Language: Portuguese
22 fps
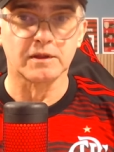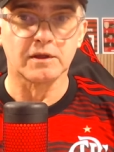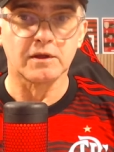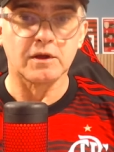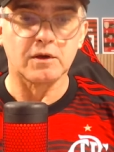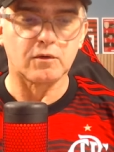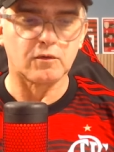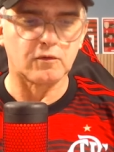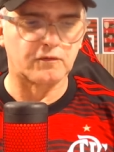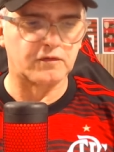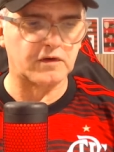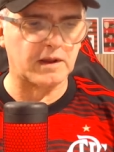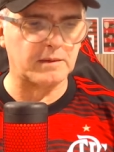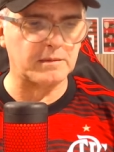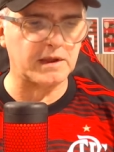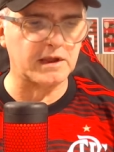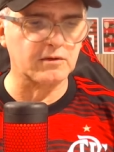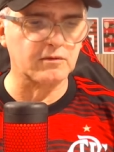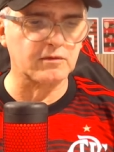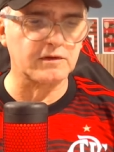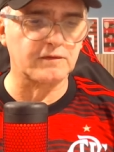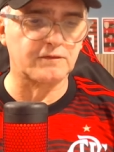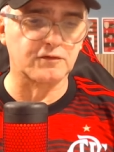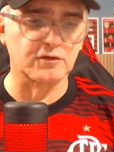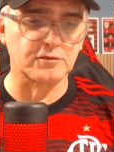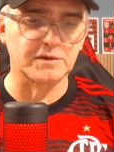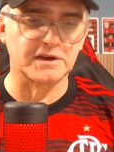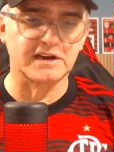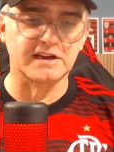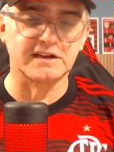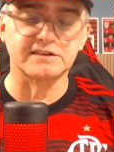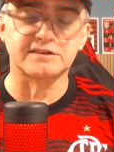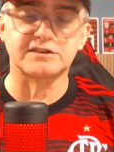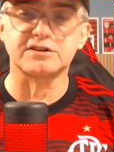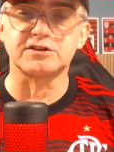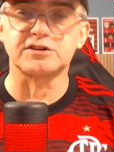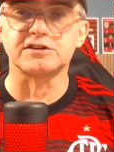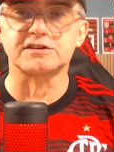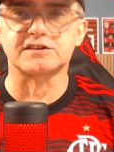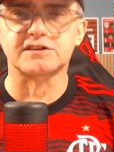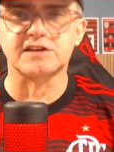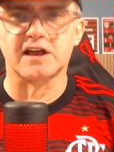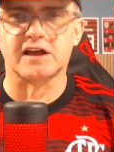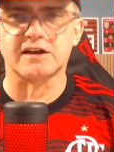O Flamengo e Fluminense
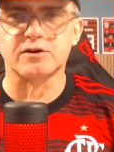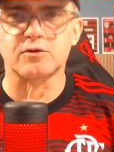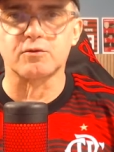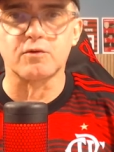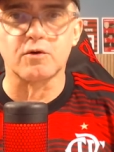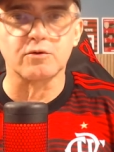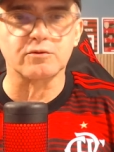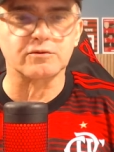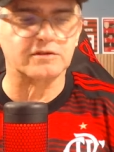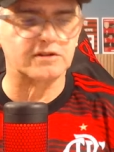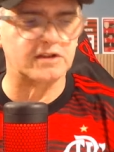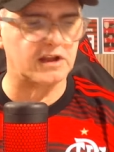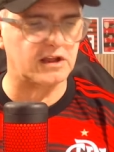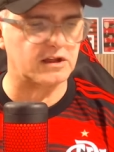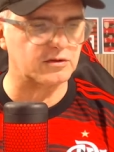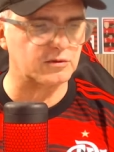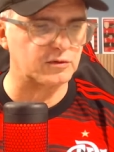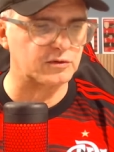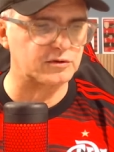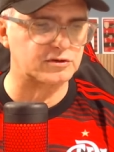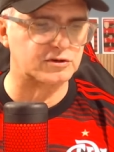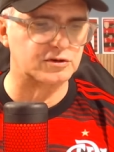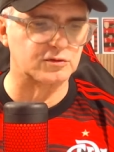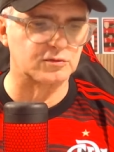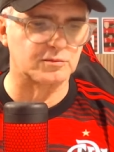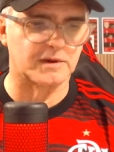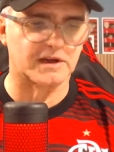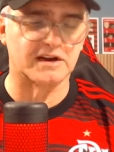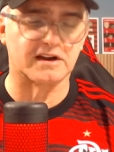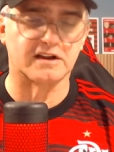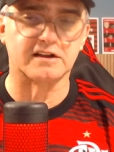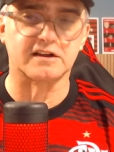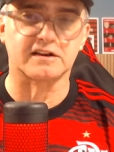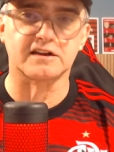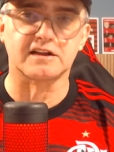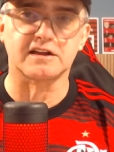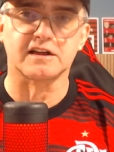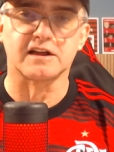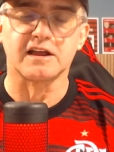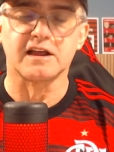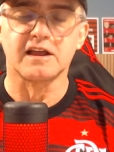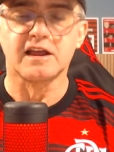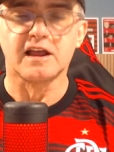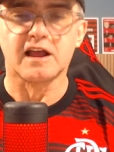iniciaram ontem à noite no Maracanã
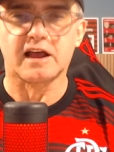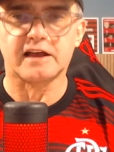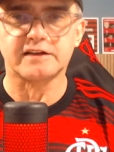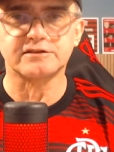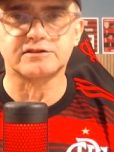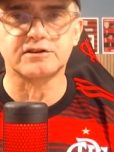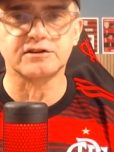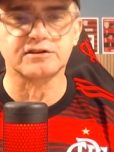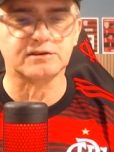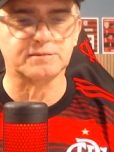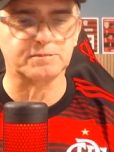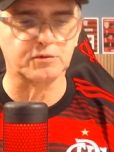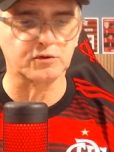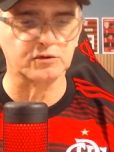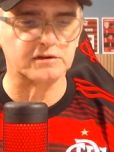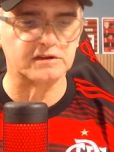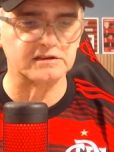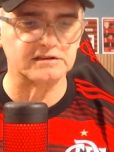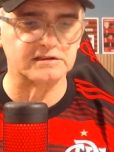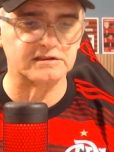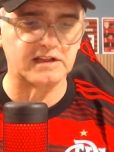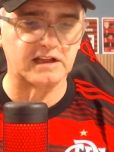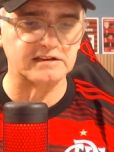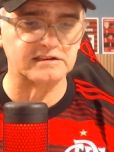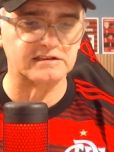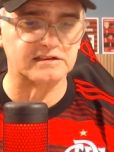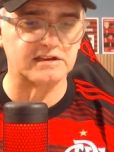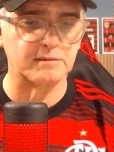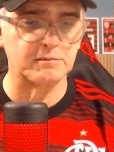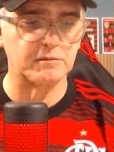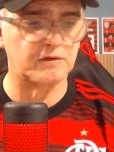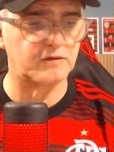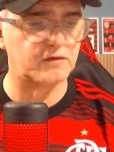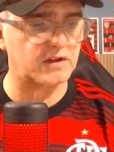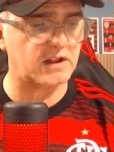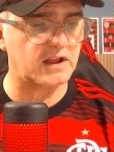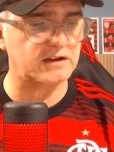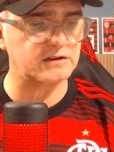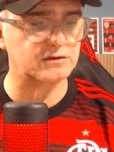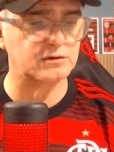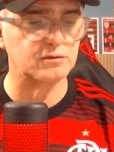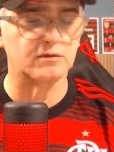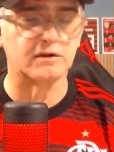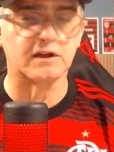as disputas das
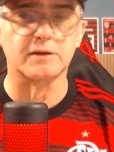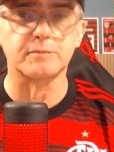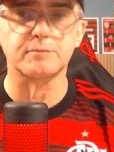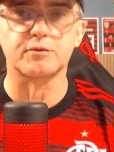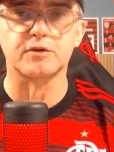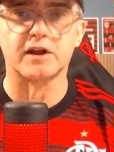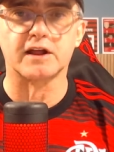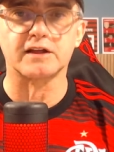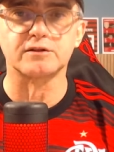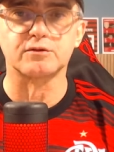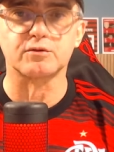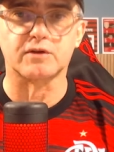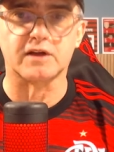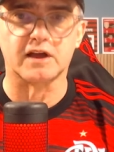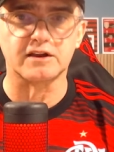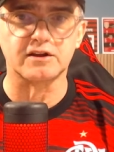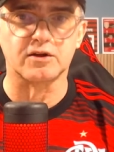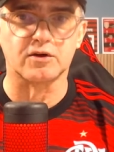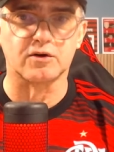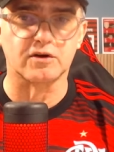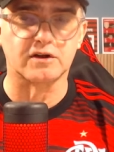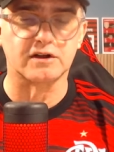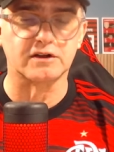semifinais do Campeonato Carioca